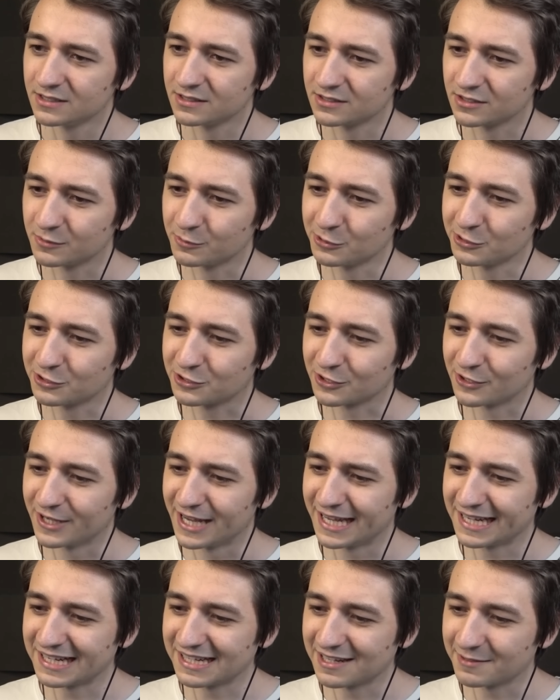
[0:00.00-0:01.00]
Dopotutto
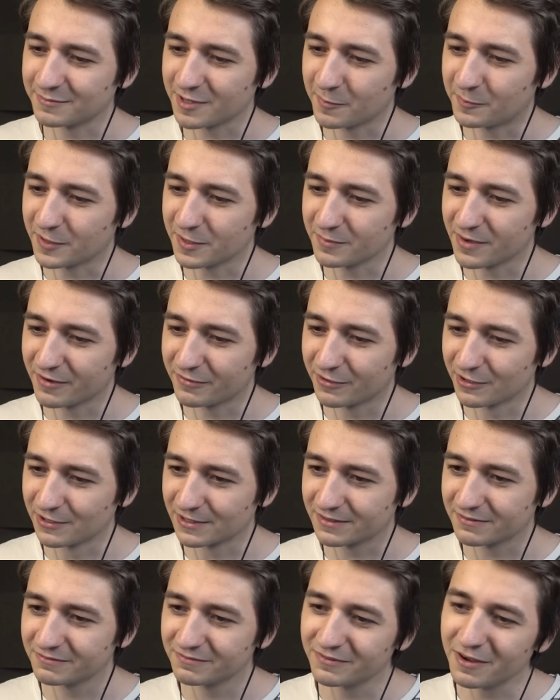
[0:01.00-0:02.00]
era la mia prima
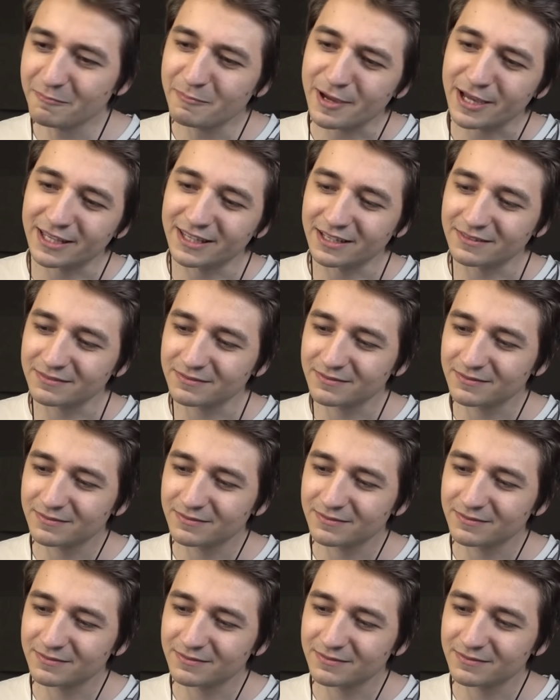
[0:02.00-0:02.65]
volta. Vabbè, dai.